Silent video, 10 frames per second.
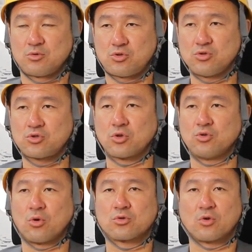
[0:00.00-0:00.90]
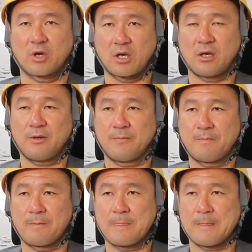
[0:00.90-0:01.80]
通帳に残ってるわけ
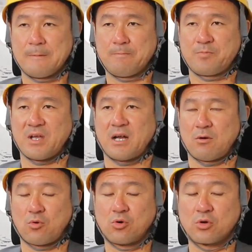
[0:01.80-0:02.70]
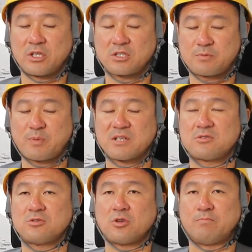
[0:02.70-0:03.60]
だからこれで失敗
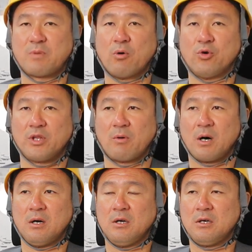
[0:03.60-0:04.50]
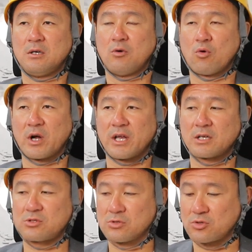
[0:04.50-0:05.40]
する人いっぱい多いんだわお金
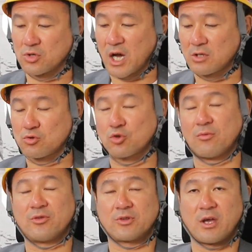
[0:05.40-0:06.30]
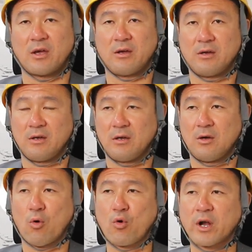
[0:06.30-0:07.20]
が通帳に入っとるもんで
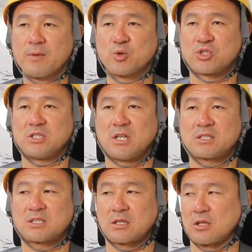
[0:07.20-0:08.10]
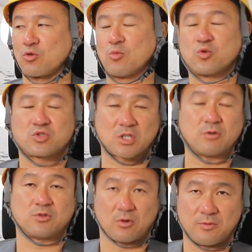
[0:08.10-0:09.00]
お金持ちになっちゃったと思っちゃ
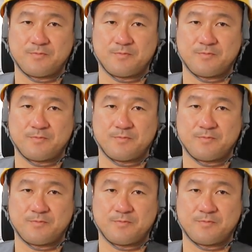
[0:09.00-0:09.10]
う人